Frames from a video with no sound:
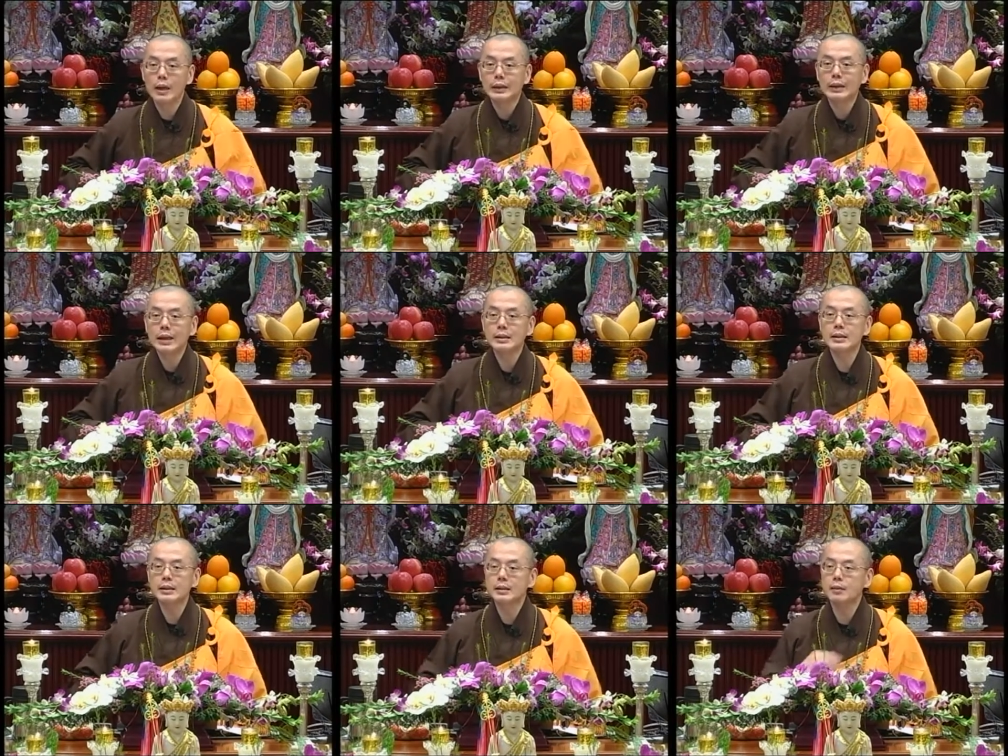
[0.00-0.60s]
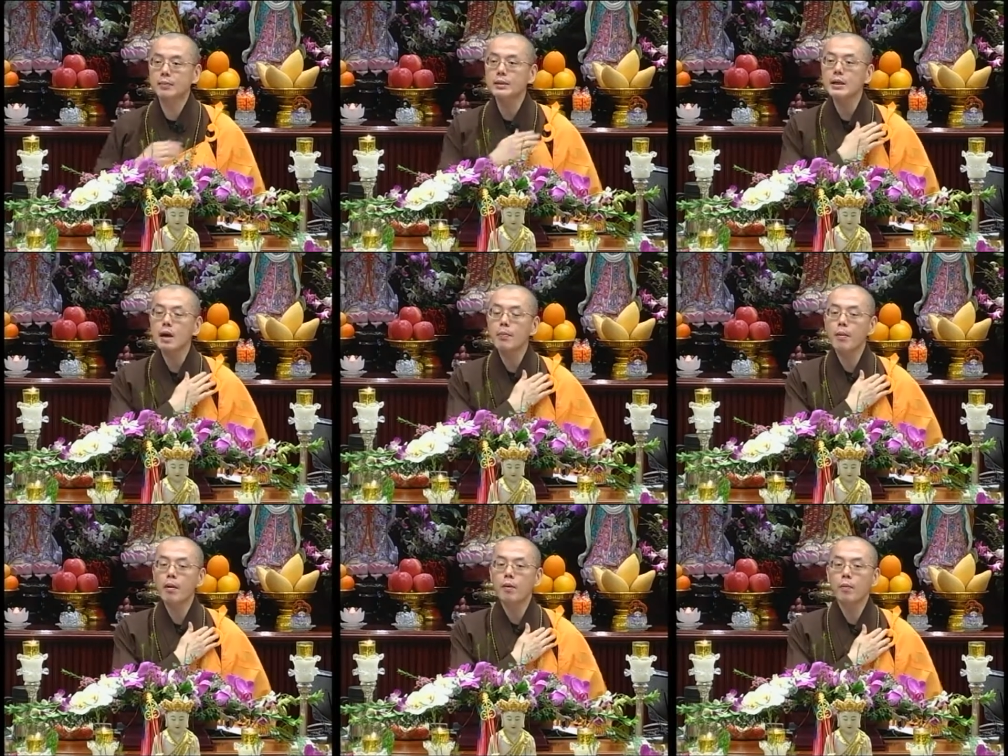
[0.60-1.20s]
但是什么叫
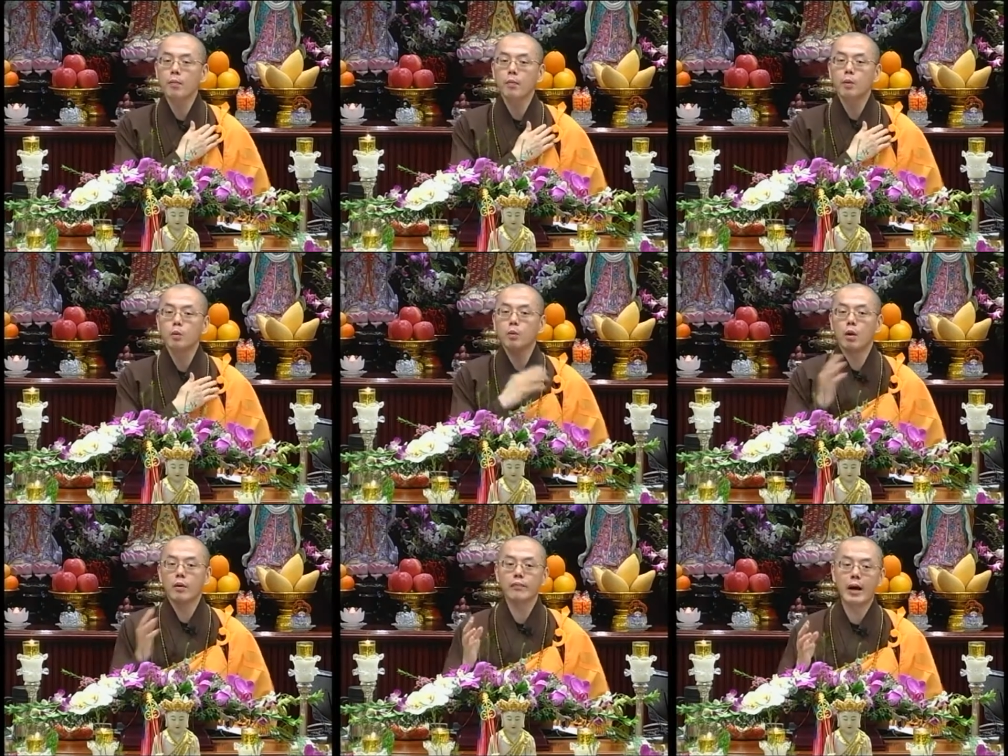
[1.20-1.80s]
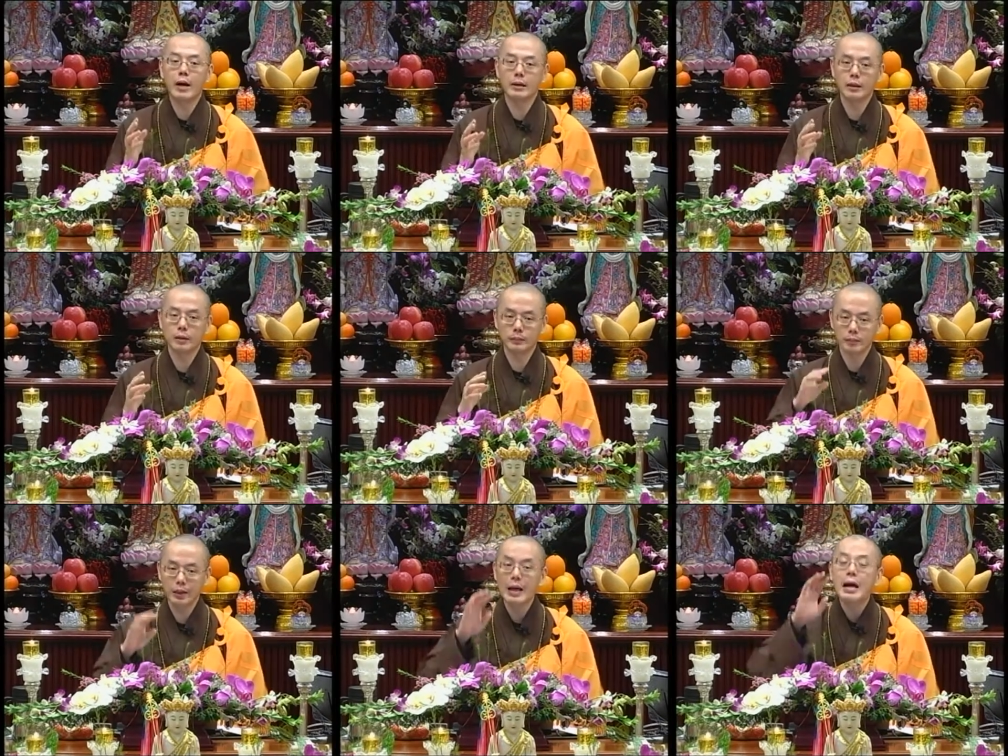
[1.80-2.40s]
无我法呢？
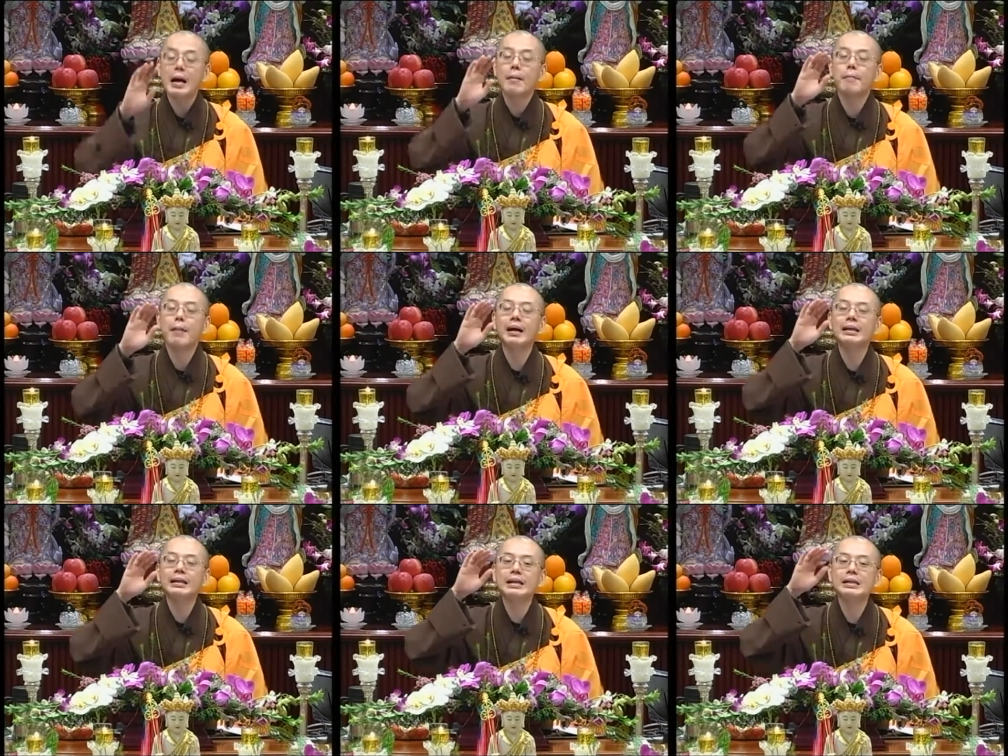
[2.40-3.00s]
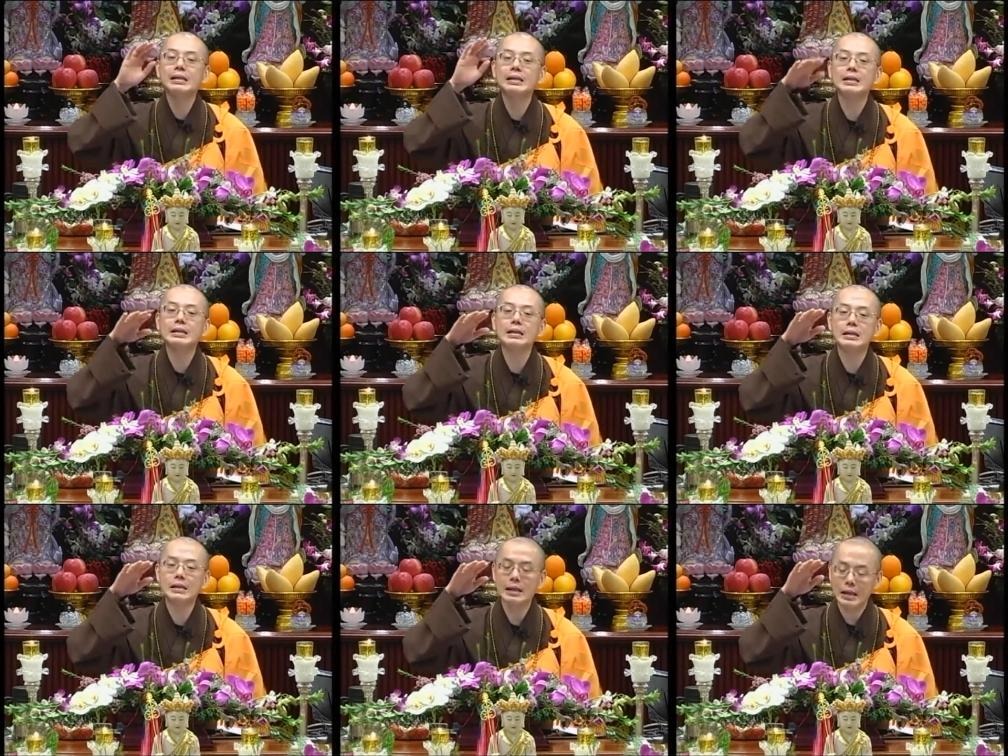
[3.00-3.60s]
把你的私
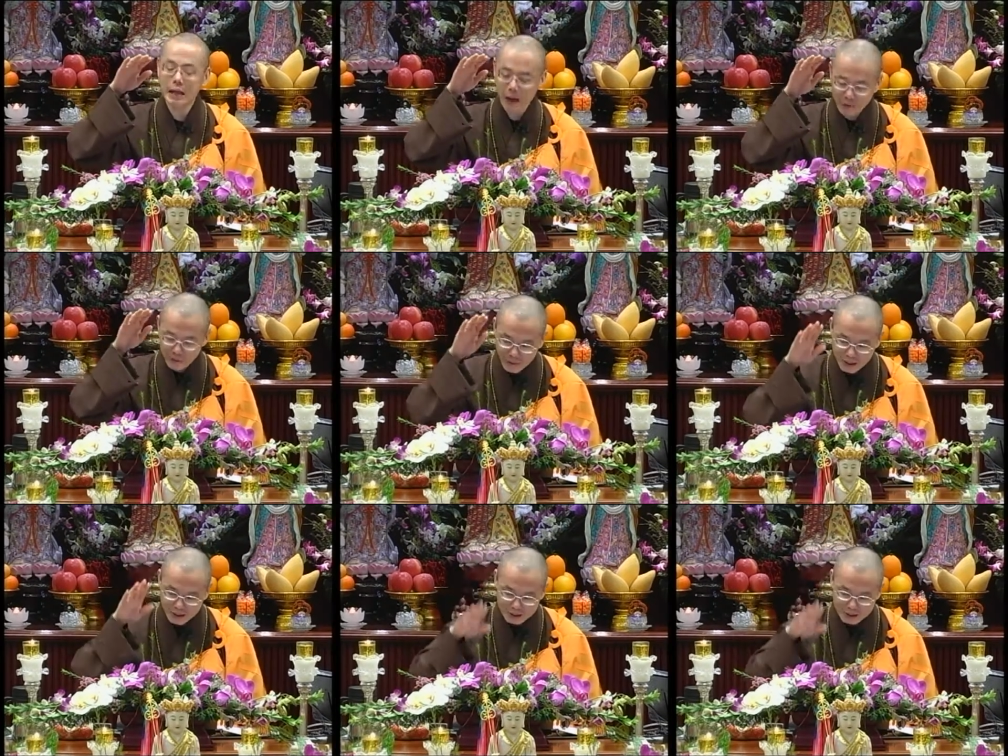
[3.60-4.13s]
心啊放